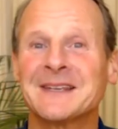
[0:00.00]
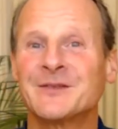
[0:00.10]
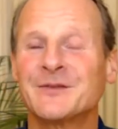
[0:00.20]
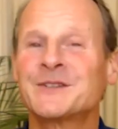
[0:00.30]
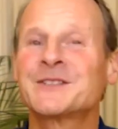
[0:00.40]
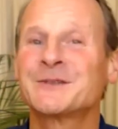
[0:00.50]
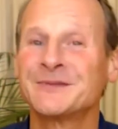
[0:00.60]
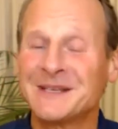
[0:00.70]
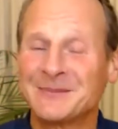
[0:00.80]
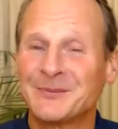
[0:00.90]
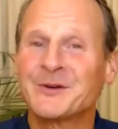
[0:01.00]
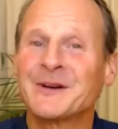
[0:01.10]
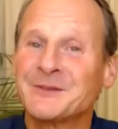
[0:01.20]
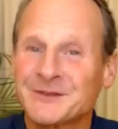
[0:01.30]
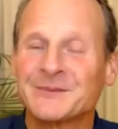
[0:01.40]
Vous vous souvenez
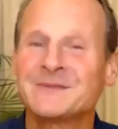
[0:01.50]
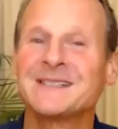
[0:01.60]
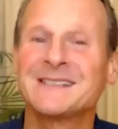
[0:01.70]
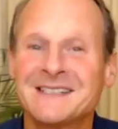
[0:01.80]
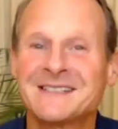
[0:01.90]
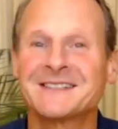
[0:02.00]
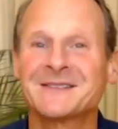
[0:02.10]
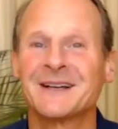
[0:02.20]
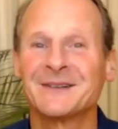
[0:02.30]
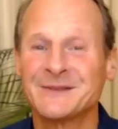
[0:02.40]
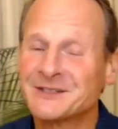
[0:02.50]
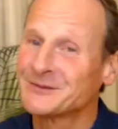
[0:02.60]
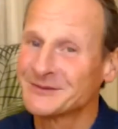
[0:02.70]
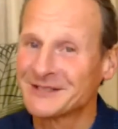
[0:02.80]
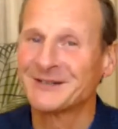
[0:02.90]
pourquoi nous sommes ici ce soir Oui, je,
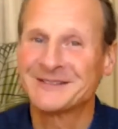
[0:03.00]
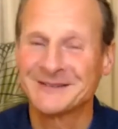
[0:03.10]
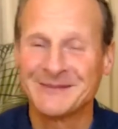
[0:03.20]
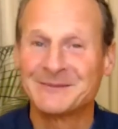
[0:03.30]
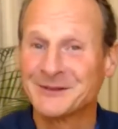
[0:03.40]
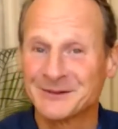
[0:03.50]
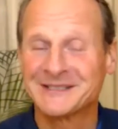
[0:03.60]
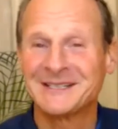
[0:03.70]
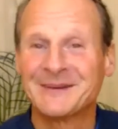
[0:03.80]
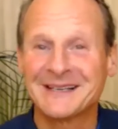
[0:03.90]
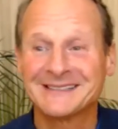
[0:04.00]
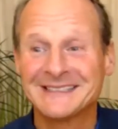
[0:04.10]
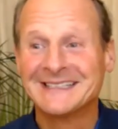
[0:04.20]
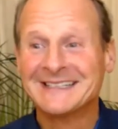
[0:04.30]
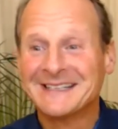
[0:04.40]
je, m'amuse aussi bien,
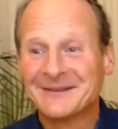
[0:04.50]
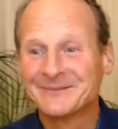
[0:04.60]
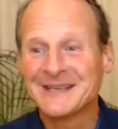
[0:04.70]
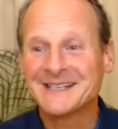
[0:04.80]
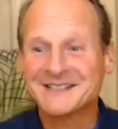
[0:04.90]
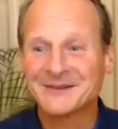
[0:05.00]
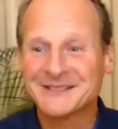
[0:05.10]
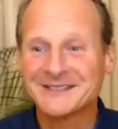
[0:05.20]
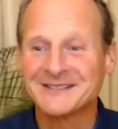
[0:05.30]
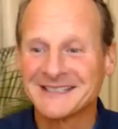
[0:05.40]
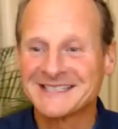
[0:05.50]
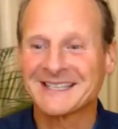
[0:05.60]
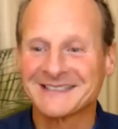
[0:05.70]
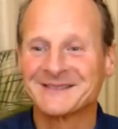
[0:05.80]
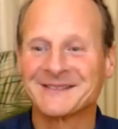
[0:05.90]
mais j'ai aussi une
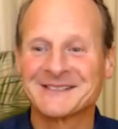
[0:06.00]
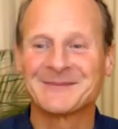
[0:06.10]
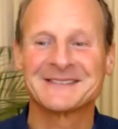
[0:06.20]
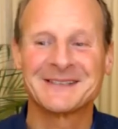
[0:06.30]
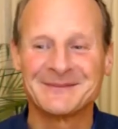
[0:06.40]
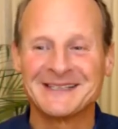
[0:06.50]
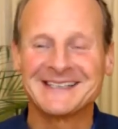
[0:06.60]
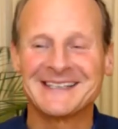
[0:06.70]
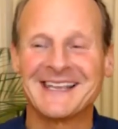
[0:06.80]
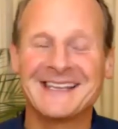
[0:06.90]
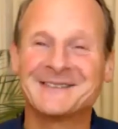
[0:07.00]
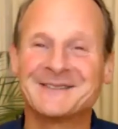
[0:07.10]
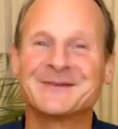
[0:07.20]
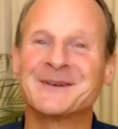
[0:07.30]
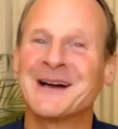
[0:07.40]
certaine responsabilité à de vous